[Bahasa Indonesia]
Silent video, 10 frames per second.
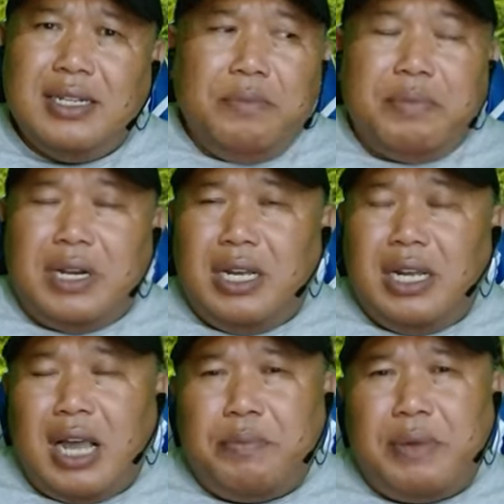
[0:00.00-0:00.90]

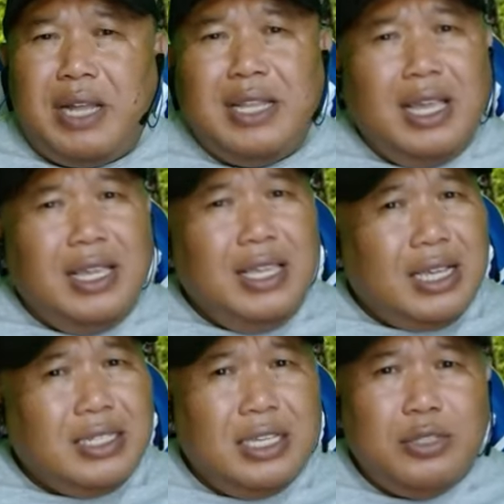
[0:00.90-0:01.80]
perlengkapan yang
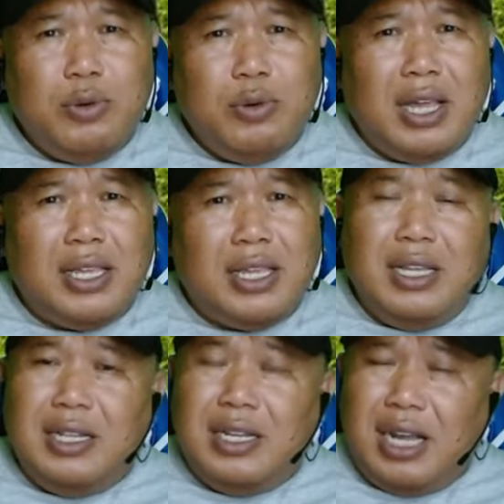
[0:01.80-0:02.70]
sesuai
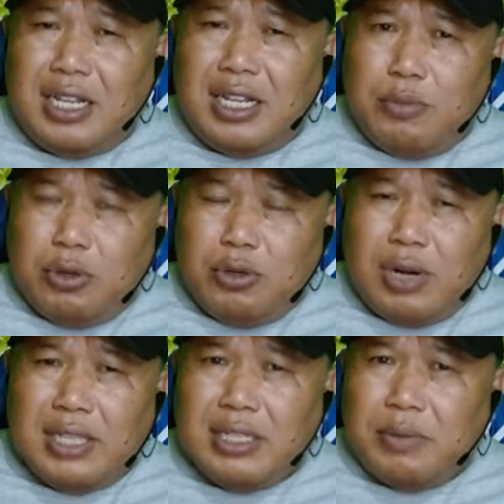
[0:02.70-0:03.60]
dengan
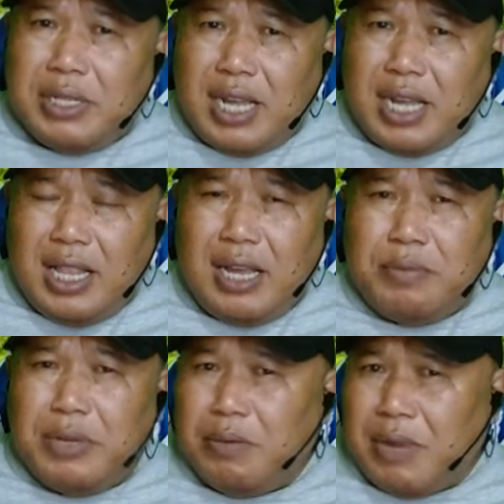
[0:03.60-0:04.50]
kebutuhan sobat alam
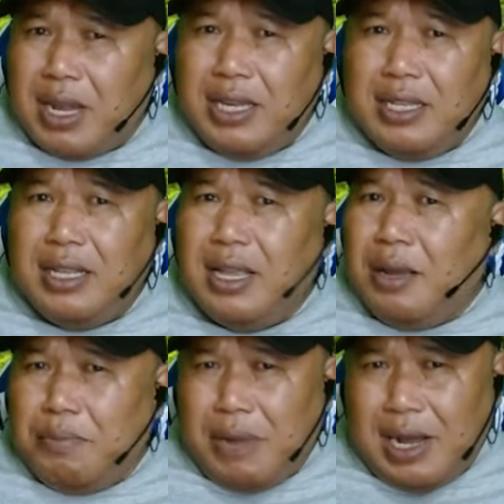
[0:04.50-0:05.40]
bermain
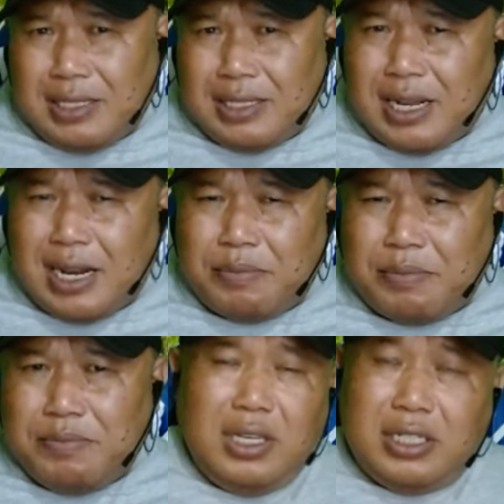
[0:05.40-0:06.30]
baskrep
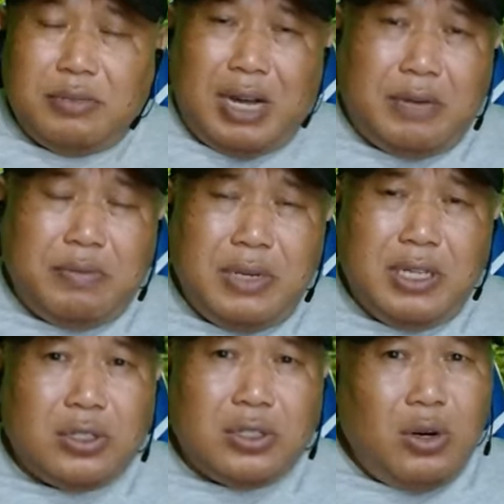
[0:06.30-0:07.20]
Sebab
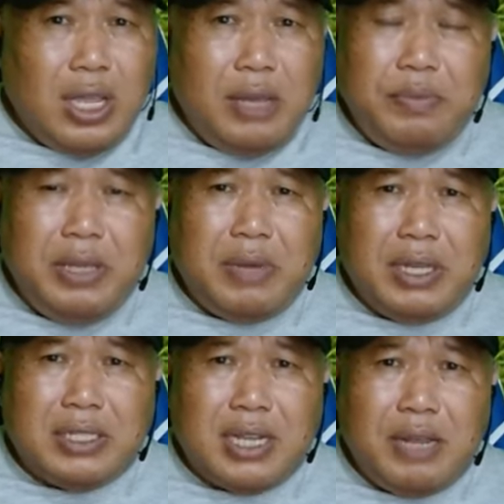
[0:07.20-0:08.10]
solo camping
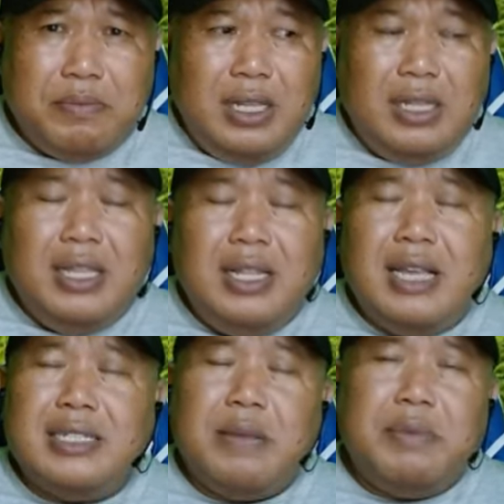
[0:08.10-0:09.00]
baskrep tidak
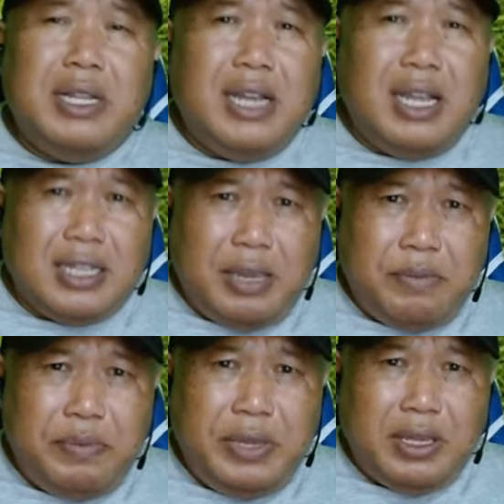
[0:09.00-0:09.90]
sama dengan
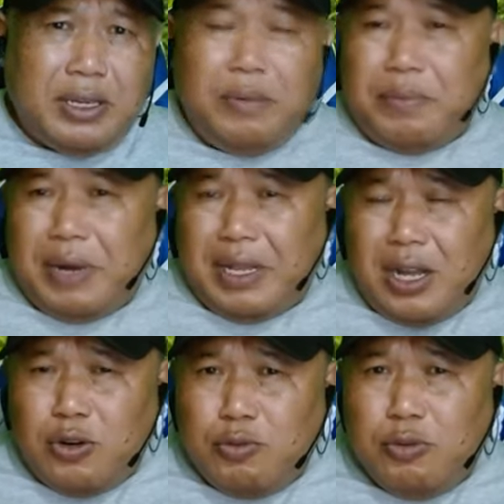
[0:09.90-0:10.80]
camping pada
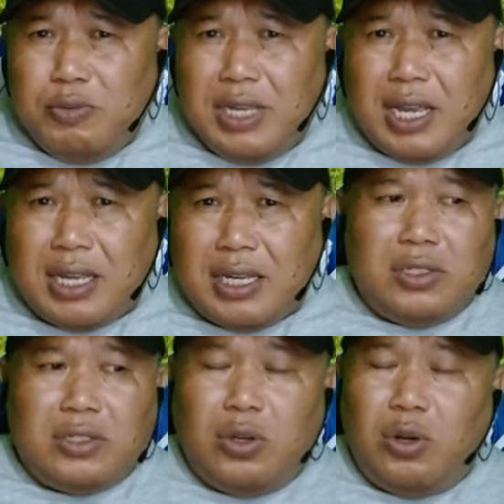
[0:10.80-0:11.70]
umumnya.
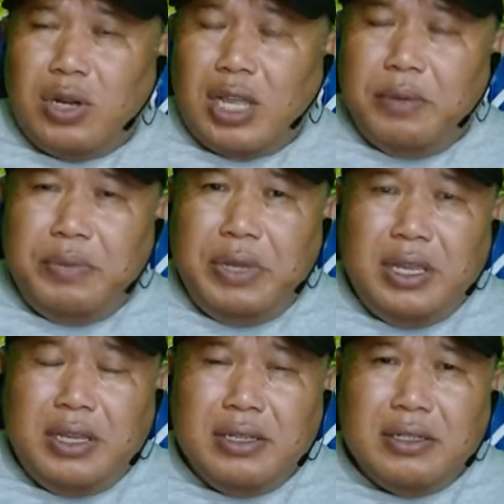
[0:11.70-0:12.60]
Solo
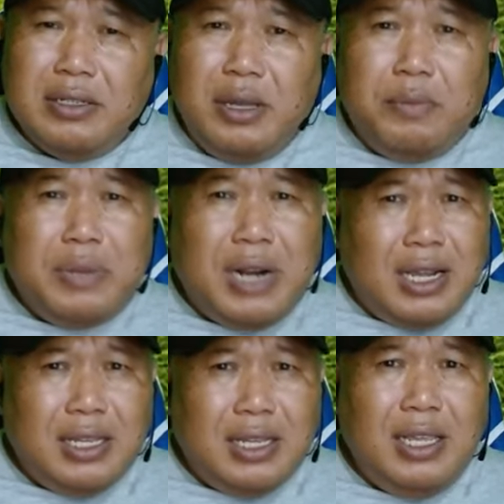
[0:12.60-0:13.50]
camping
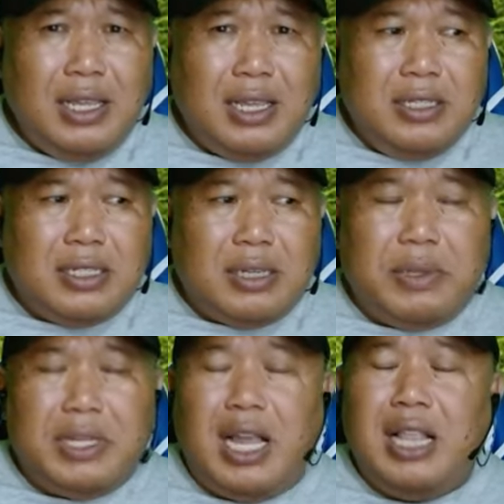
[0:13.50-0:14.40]
berarti sobat
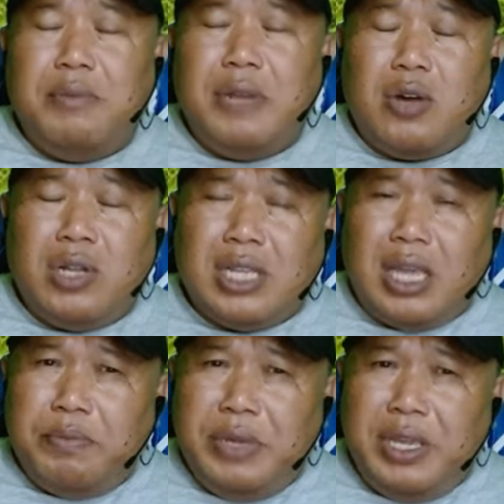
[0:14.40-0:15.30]
alam melakukan
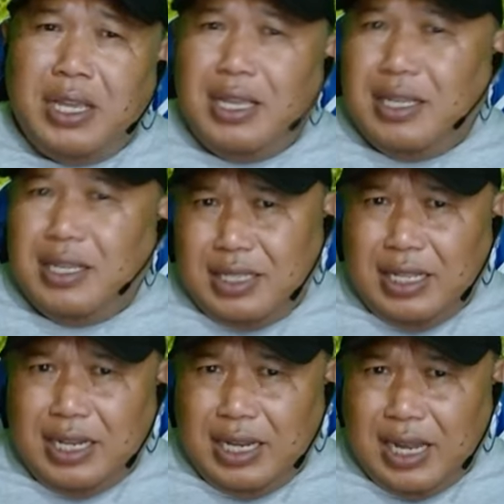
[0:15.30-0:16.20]
camping
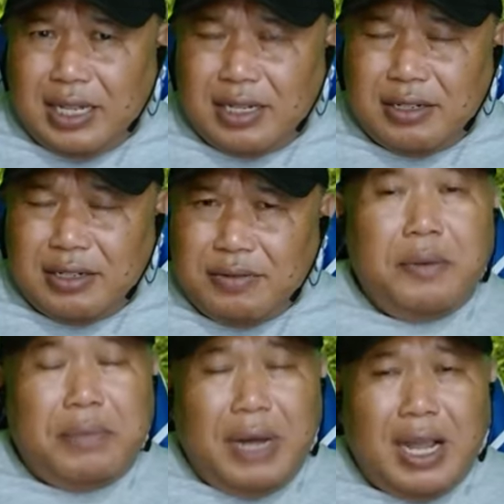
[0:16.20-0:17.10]
sendirian.
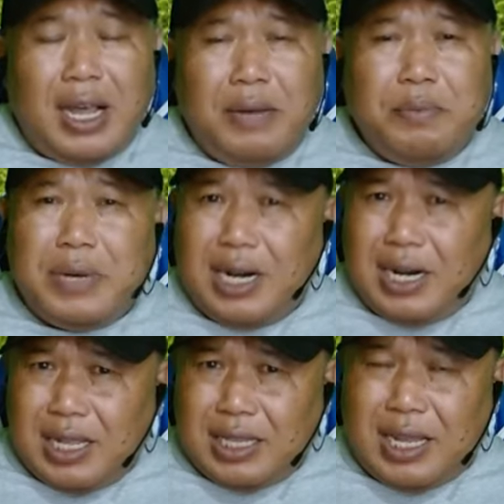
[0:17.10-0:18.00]
Maka
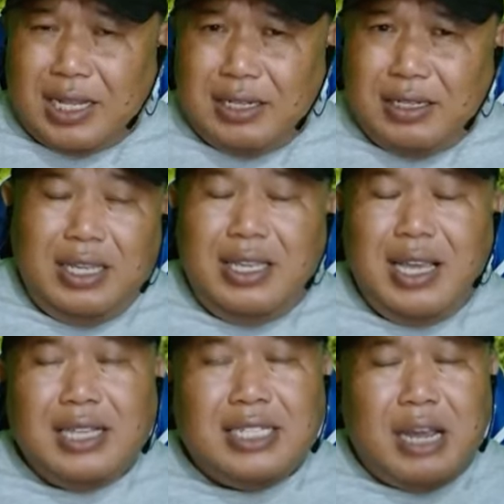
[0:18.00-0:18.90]
peralatan yang
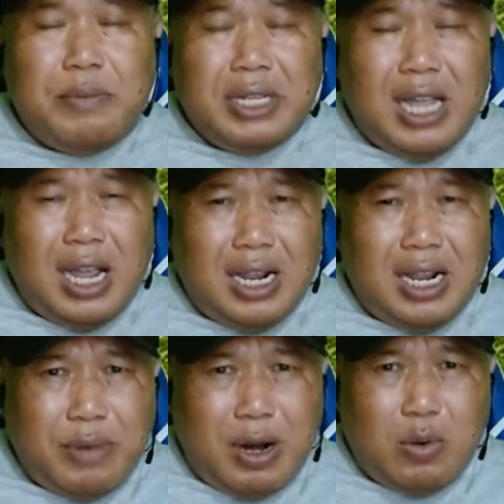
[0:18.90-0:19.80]
sahabat alam
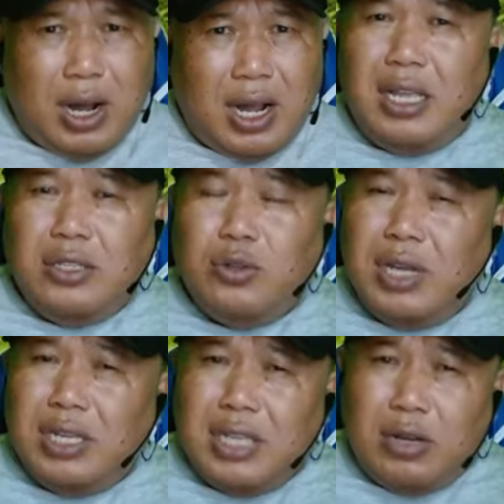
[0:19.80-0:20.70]
bawa juga
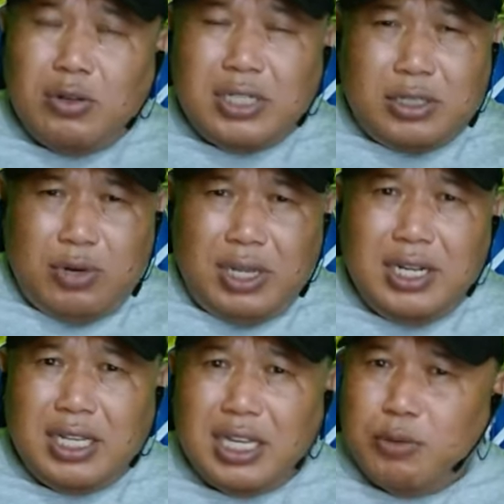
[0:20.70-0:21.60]
harus sesuai
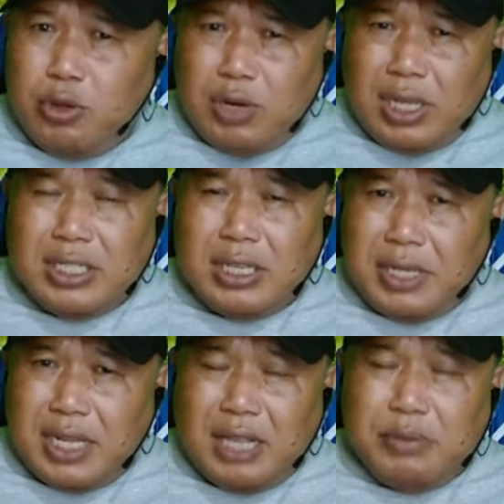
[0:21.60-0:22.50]
dengan kebutuhan sahabat
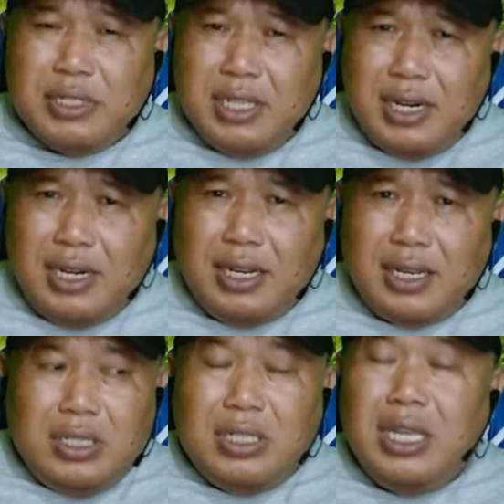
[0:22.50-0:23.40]
alam sendiri,
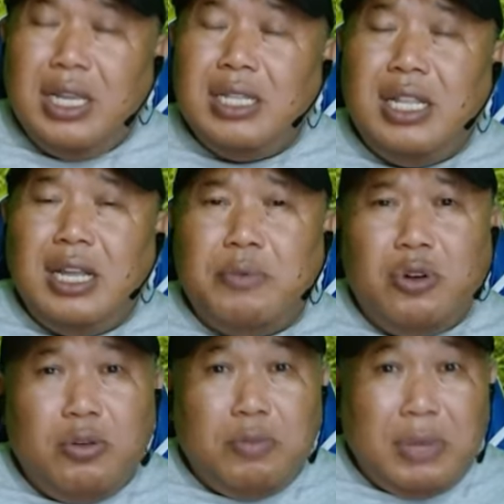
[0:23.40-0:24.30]
sehingga tidak
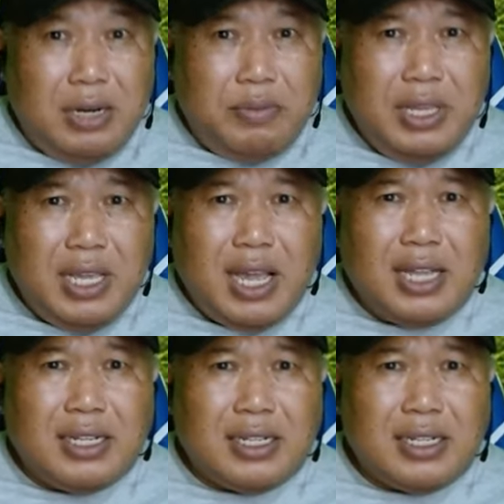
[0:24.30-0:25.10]
perlu berlebihan